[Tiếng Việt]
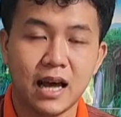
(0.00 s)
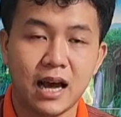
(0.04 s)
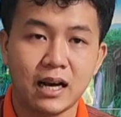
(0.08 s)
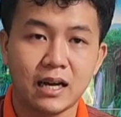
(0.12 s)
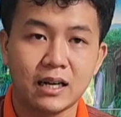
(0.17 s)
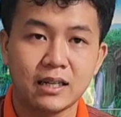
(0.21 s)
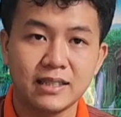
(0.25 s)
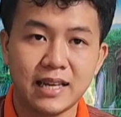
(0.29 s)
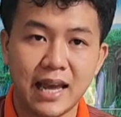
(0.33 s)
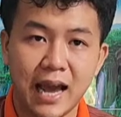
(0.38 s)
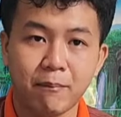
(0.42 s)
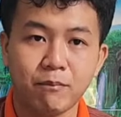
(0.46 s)
sẽ
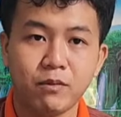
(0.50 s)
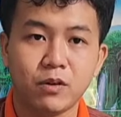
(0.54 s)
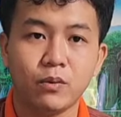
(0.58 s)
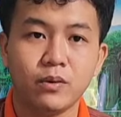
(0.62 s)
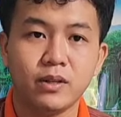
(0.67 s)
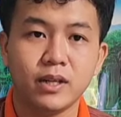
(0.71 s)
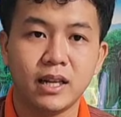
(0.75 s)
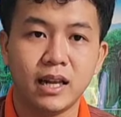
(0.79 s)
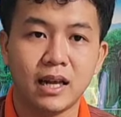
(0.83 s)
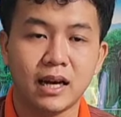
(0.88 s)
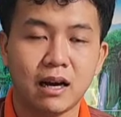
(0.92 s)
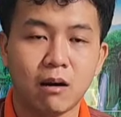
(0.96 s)
là
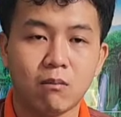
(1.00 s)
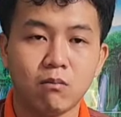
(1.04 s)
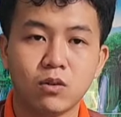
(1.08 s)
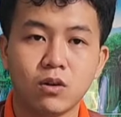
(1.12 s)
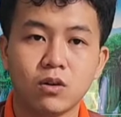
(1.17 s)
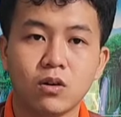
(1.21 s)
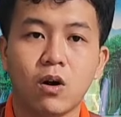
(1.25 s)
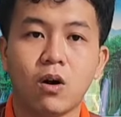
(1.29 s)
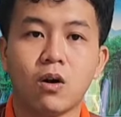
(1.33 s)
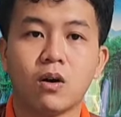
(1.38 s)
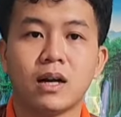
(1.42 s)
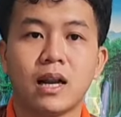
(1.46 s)
giảm cho quý vị là
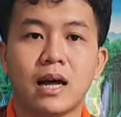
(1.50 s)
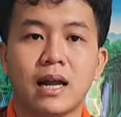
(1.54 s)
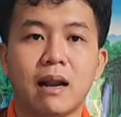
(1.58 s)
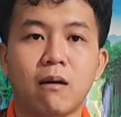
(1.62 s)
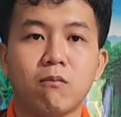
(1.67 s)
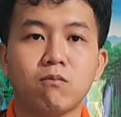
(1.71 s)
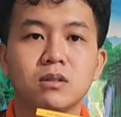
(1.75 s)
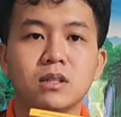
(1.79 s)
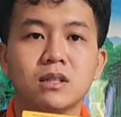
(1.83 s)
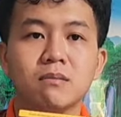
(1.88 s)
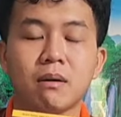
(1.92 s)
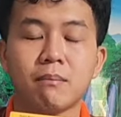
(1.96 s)
không có còn
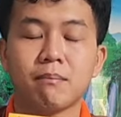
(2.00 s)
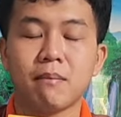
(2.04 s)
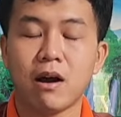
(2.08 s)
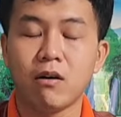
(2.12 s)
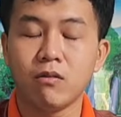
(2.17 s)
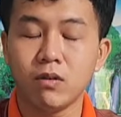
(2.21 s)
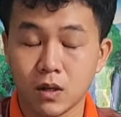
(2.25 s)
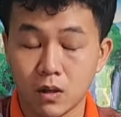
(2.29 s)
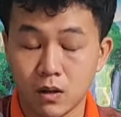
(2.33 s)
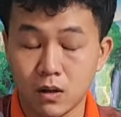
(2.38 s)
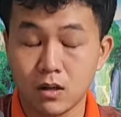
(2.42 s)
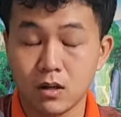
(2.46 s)
là đông những
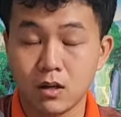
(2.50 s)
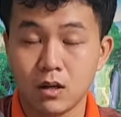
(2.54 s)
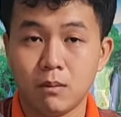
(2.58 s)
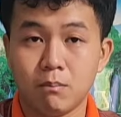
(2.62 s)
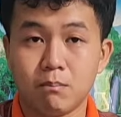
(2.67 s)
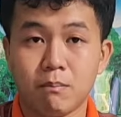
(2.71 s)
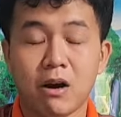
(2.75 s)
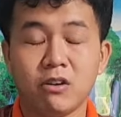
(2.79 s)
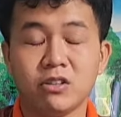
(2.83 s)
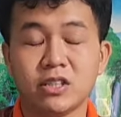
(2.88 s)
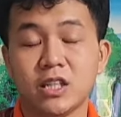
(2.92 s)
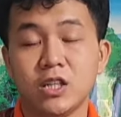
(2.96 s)
mạch máu nữa,
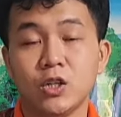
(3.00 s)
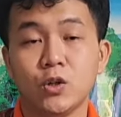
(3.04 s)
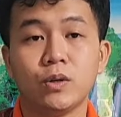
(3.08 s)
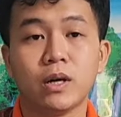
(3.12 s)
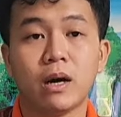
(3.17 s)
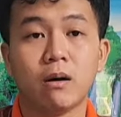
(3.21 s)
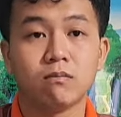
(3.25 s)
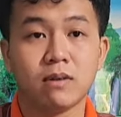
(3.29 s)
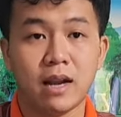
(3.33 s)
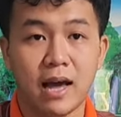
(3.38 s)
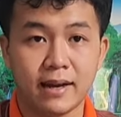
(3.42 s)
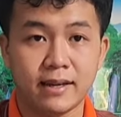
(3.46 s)
máu
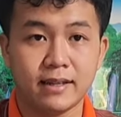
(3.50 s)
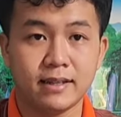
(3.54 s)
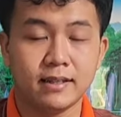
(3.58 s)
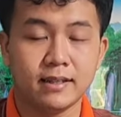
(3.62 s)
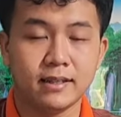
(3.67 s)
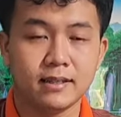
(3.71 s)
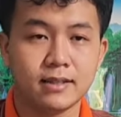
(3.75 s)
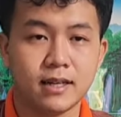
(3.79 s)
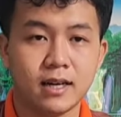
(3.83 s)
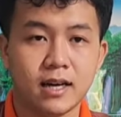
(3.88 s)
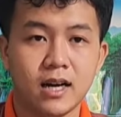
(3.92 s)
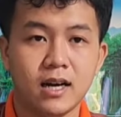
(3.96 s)
sẽ lưu thông
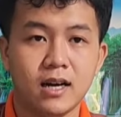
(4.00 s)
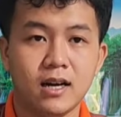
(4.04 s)
lại.